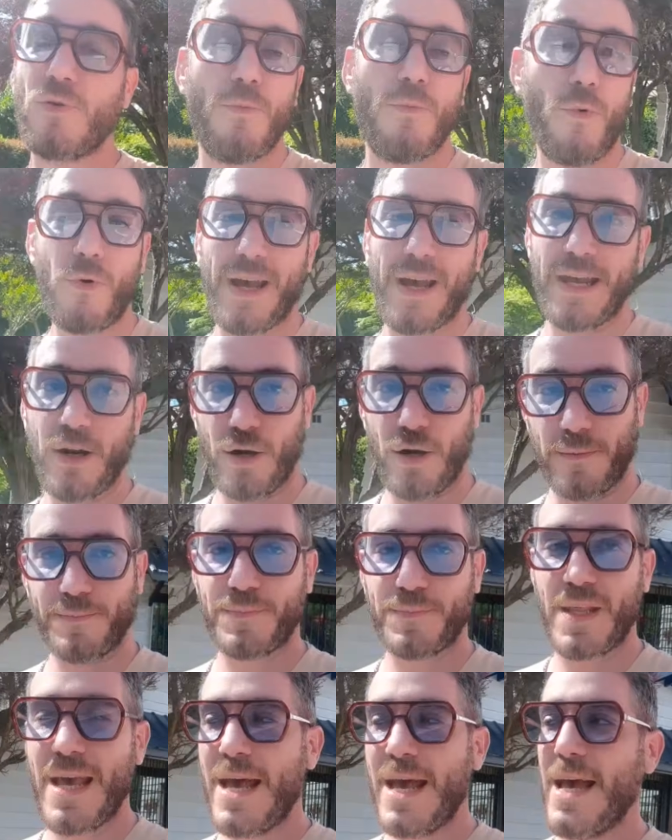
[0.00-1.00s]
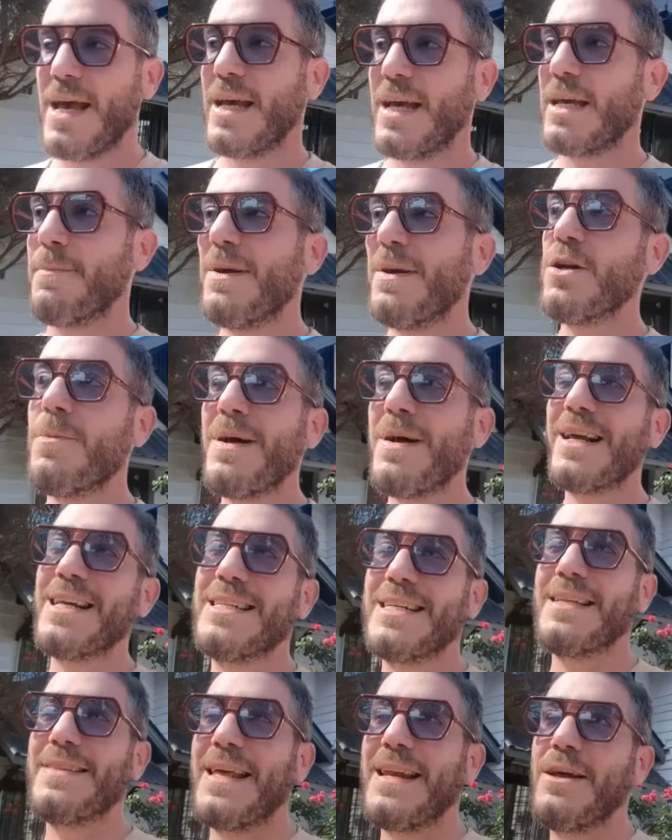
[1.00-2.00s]
un mujerón, y menos mal que
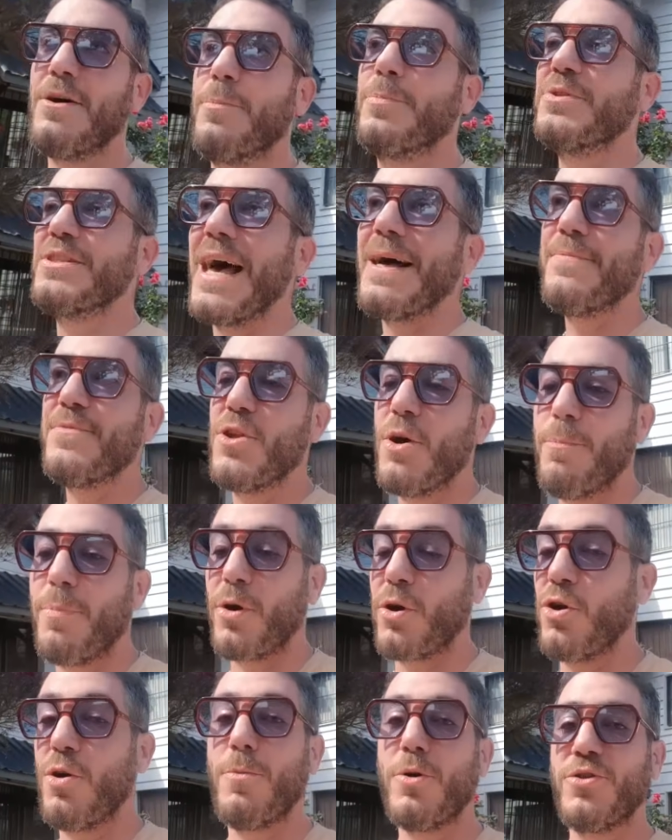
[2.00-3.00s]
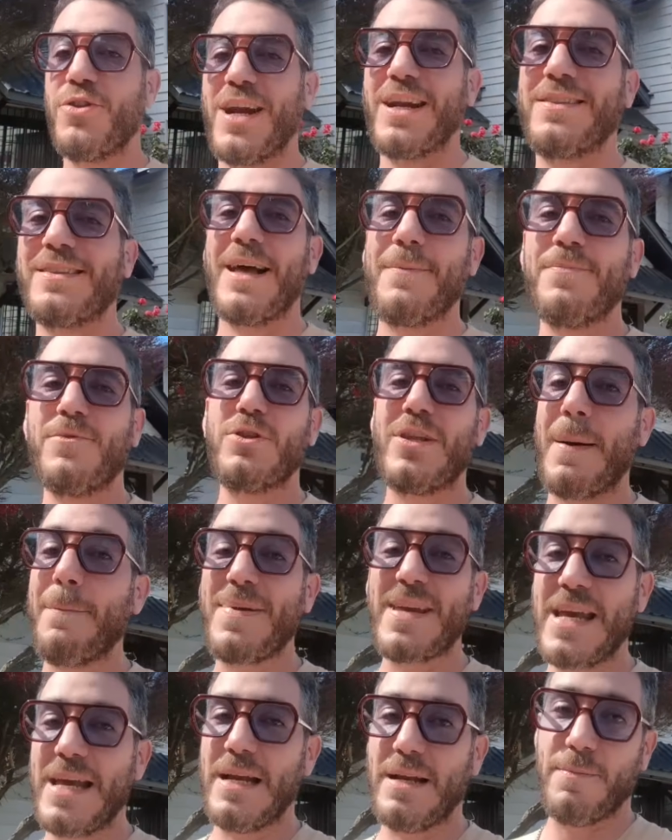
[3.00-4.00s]
ya están optando por no mostrar tanta
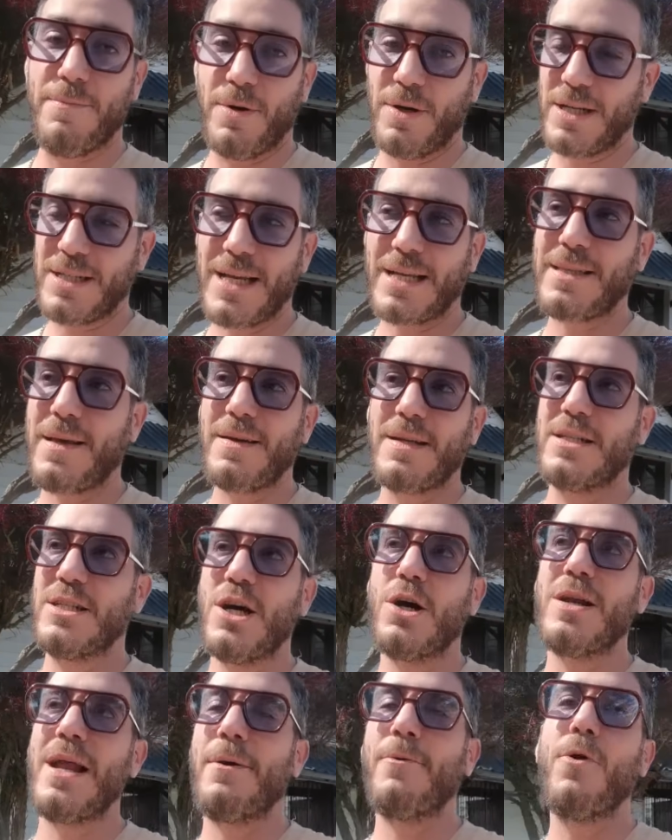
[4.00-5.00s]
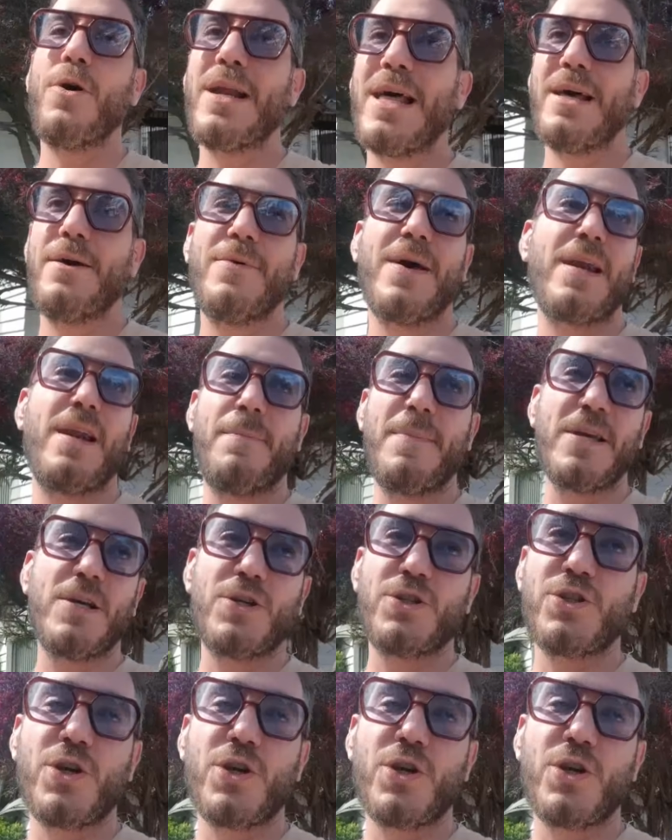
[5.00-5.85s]
piel, porque ya está hinchado la bola de verle medio